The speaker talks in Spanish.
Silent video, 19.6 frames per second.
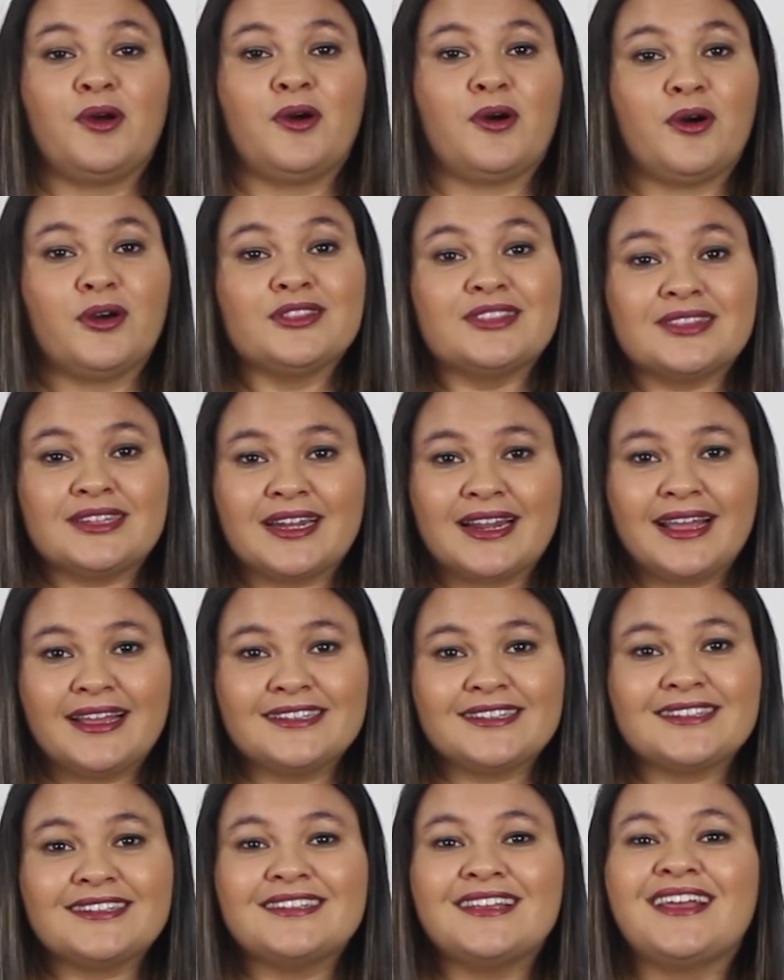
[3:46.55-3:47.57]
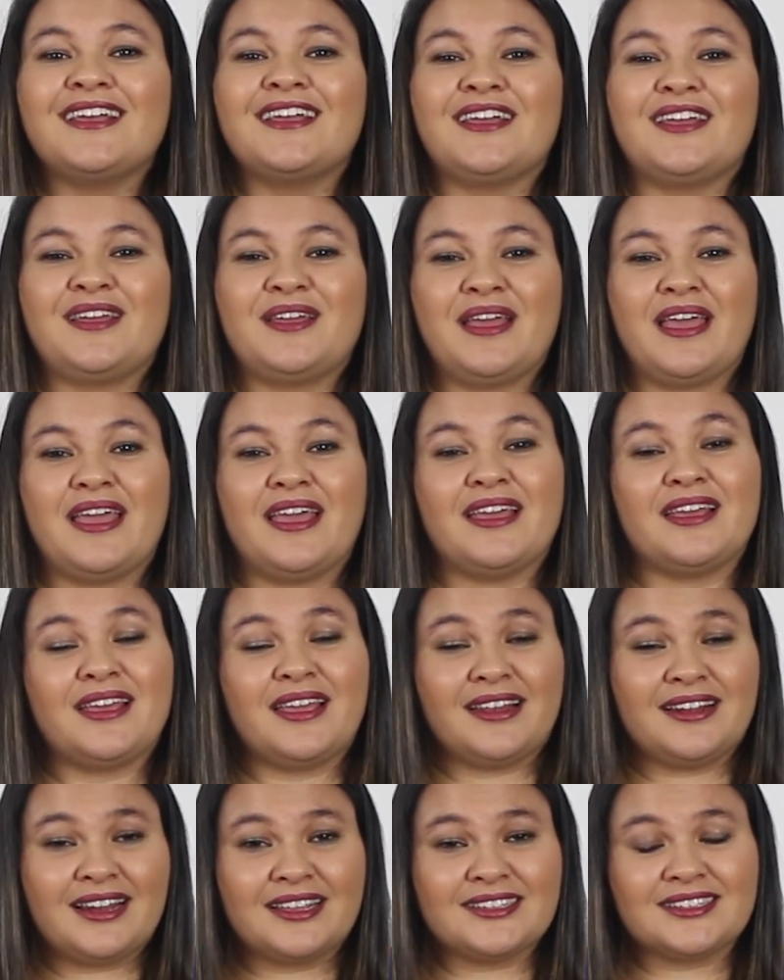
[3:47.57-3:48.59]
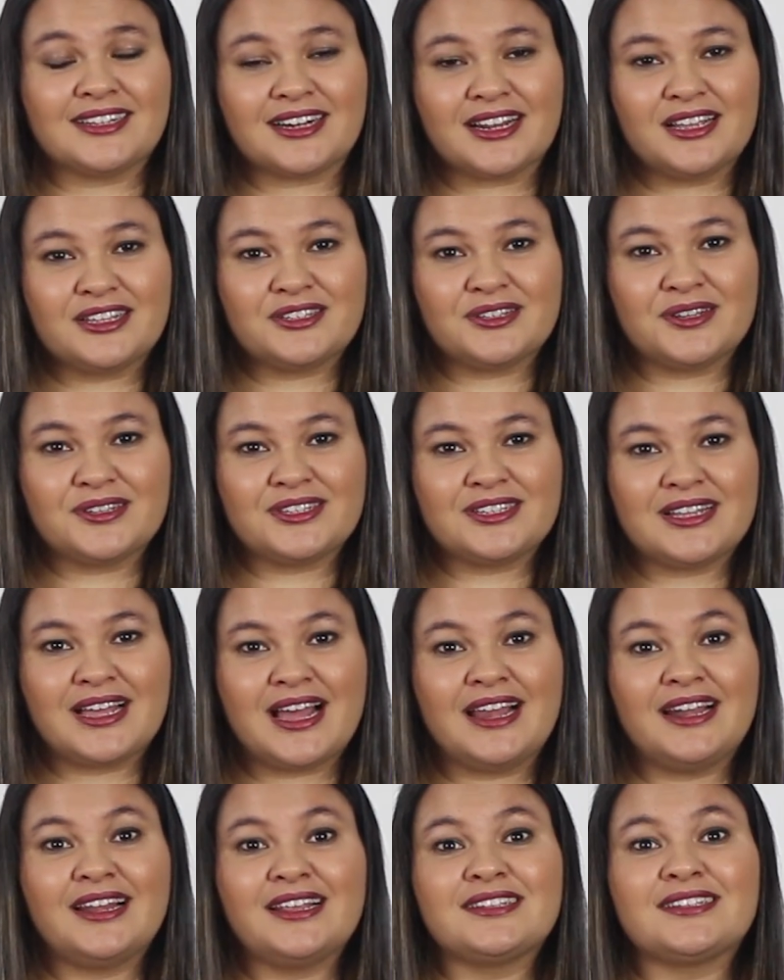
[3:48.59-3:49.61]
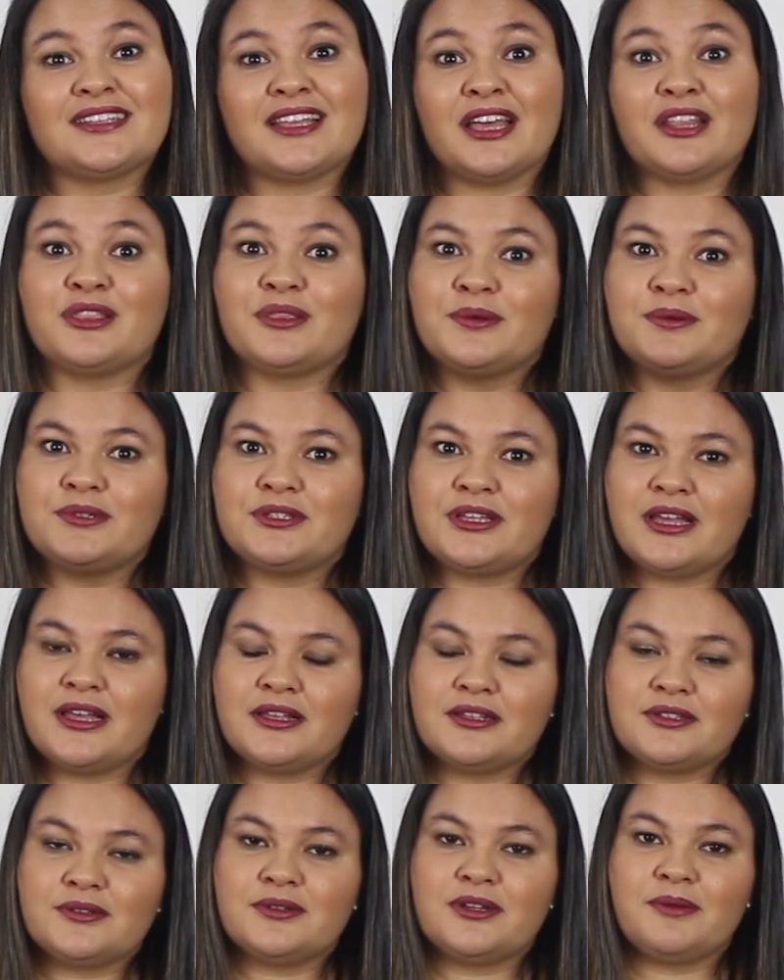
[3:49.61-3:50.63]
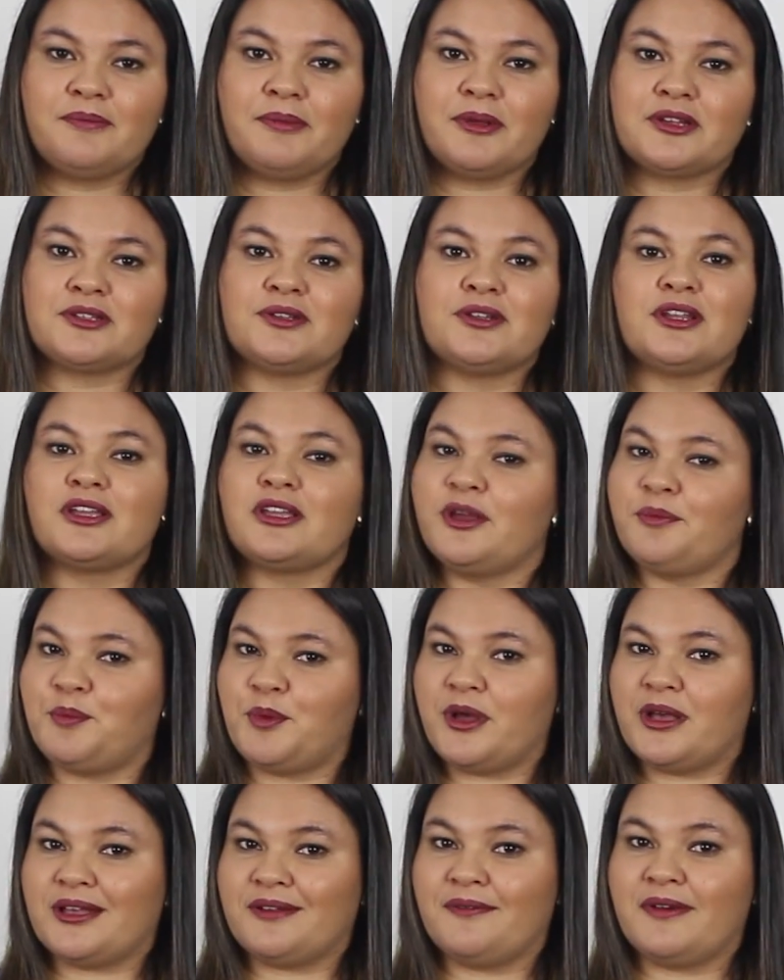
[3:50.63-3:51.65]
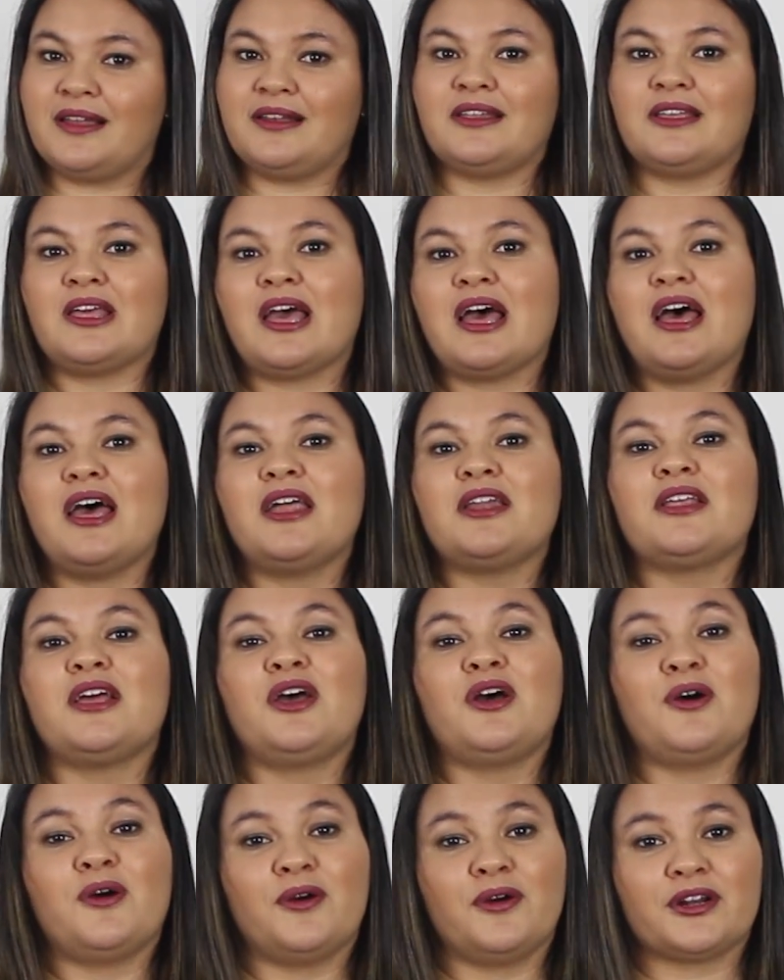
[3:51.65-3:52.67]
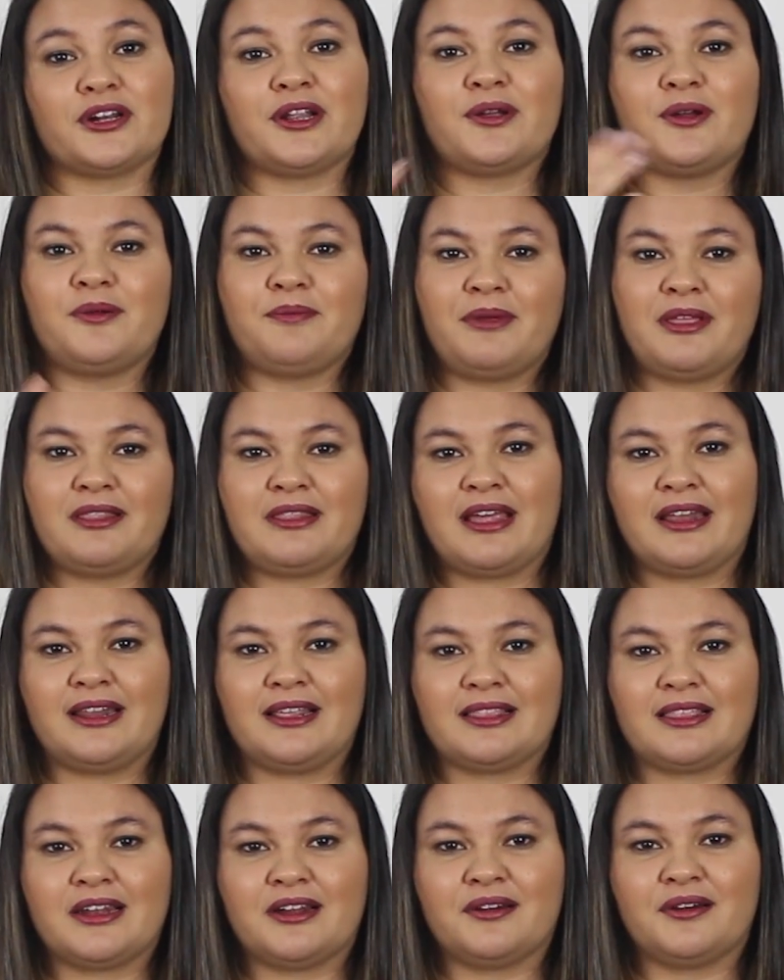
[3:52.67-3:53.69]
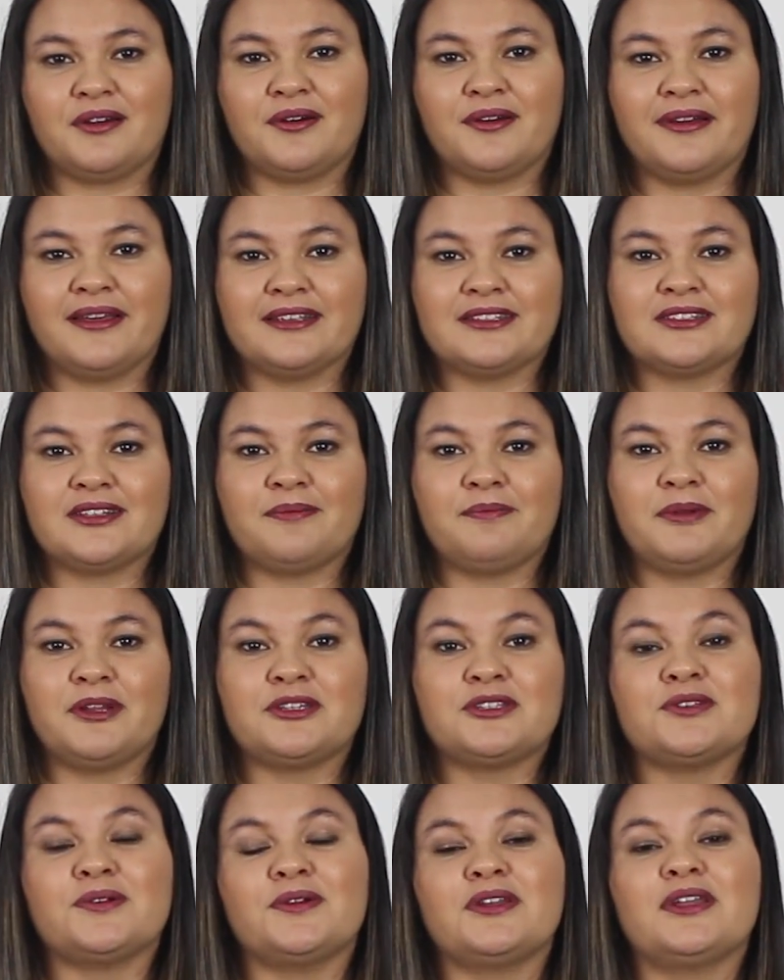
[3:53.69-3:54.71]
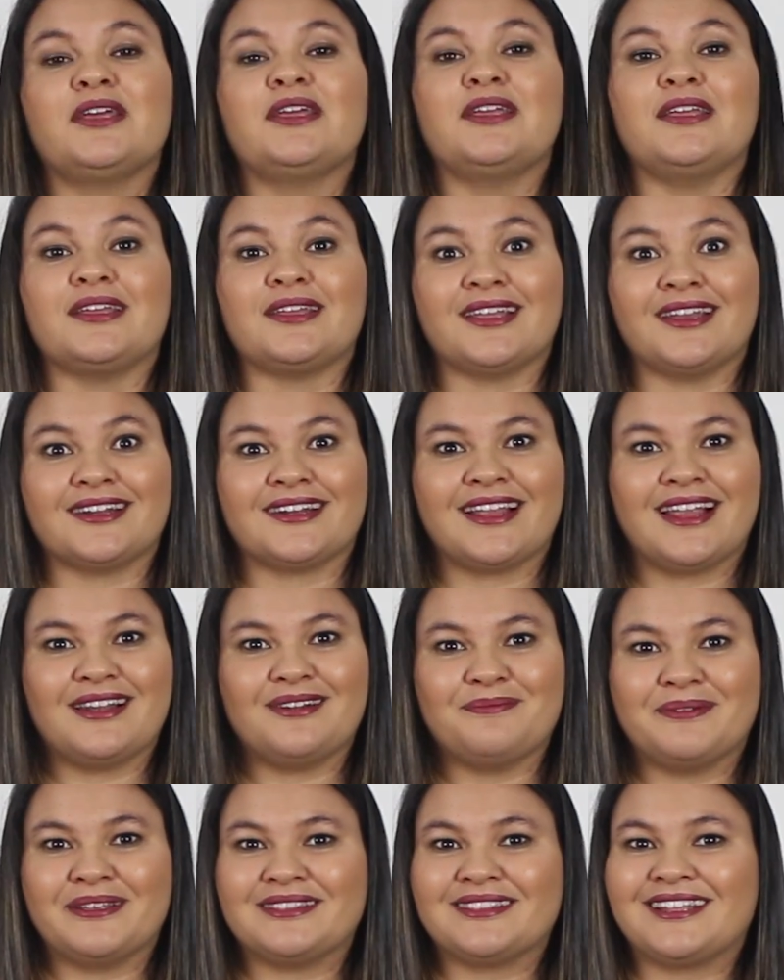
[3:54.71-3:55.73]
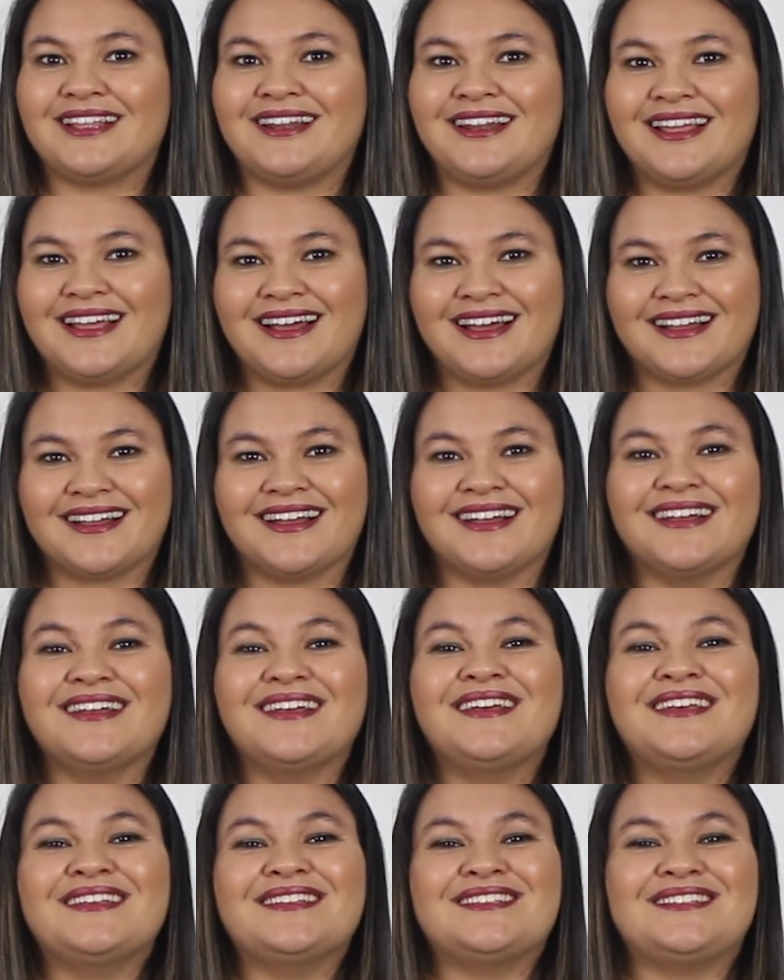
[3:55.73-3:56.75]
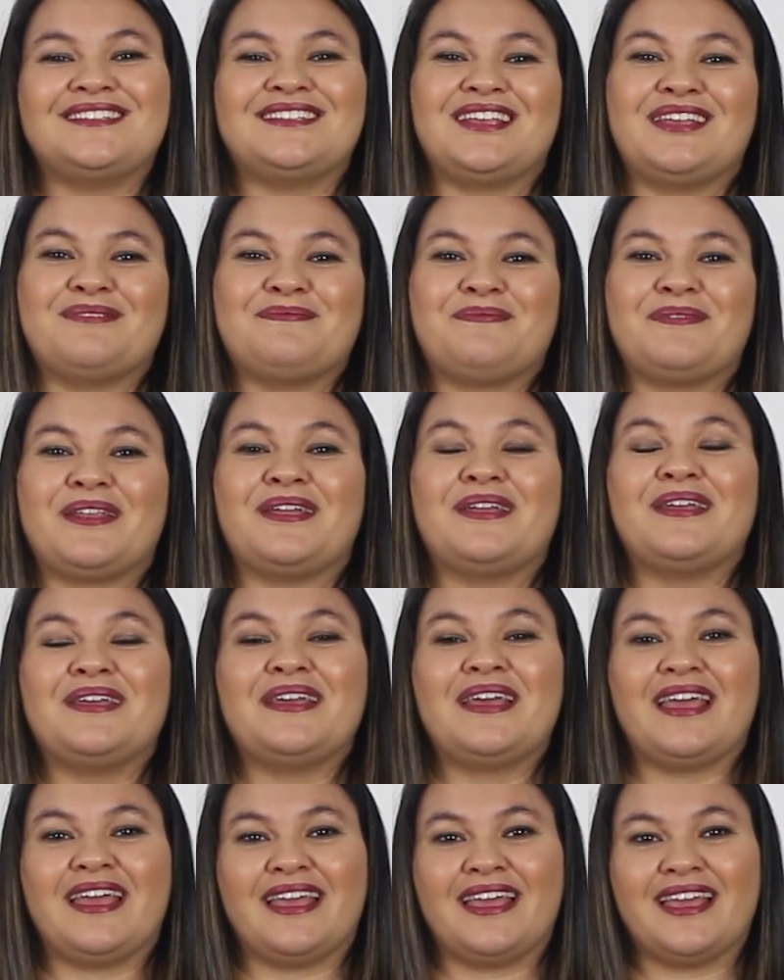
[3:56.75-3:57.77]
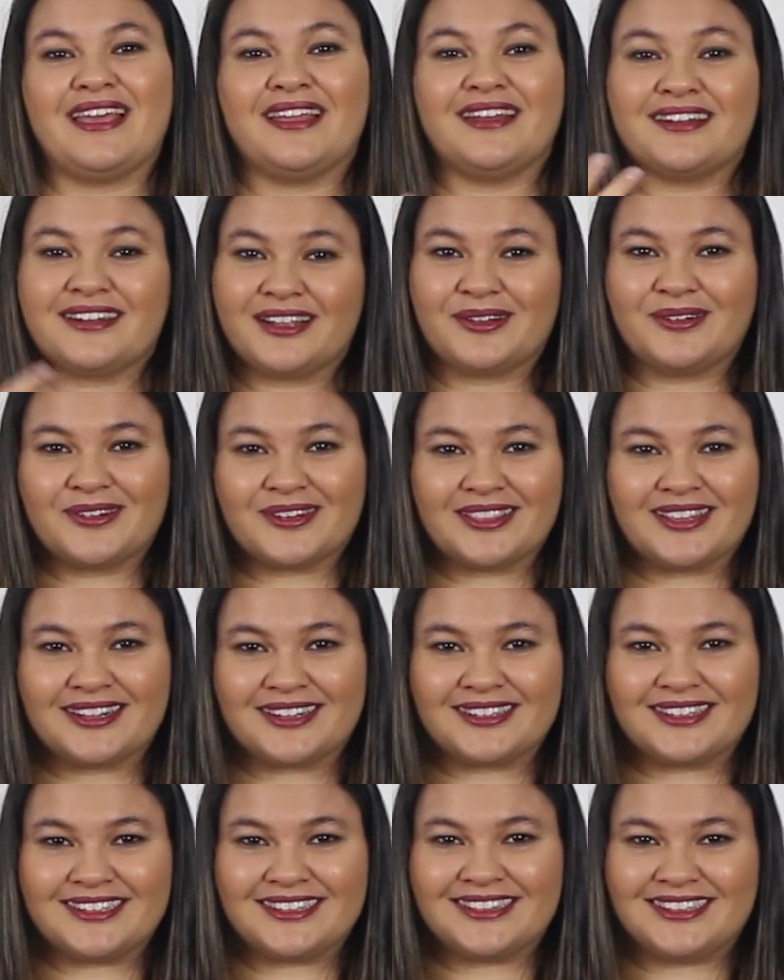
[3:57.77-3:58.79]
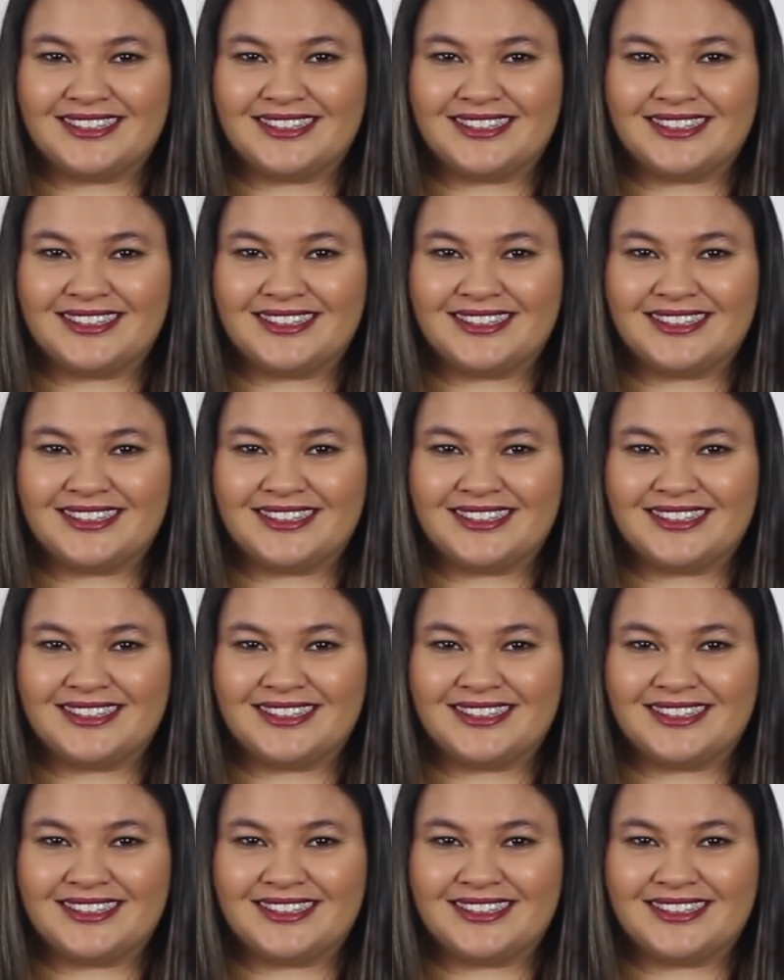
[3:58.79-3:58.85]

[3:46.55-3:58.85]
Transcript: O tres, eh, en las redes sociales, que tú seas una persona que pueda validar o recomendar el trabajo de esta persona y que realmente le haga siempre eh, recortar de